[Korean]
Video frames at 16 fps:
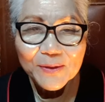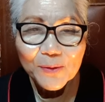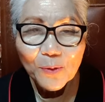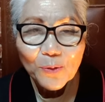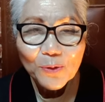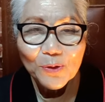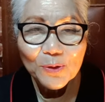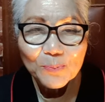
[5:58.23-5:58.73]

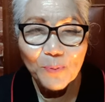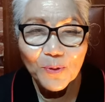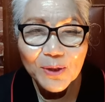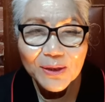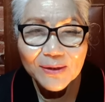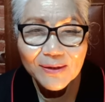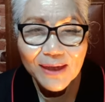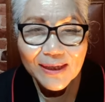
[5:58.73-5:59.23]
오늘
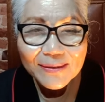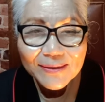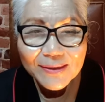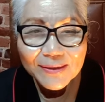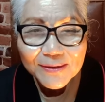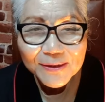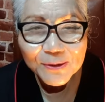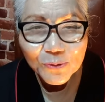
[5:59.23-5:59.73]
보리떡 한
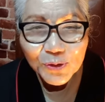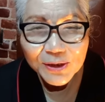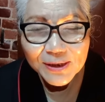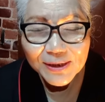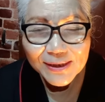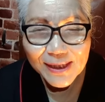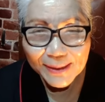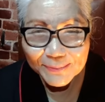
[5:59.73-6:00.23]
덩어리를 주신
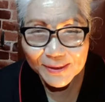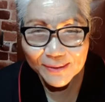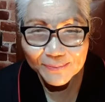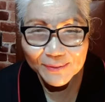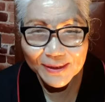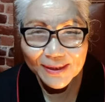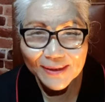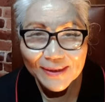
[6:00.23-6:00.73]
걸
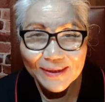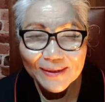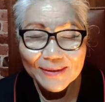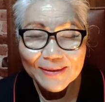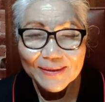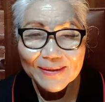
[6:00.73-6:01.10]
감사합니다.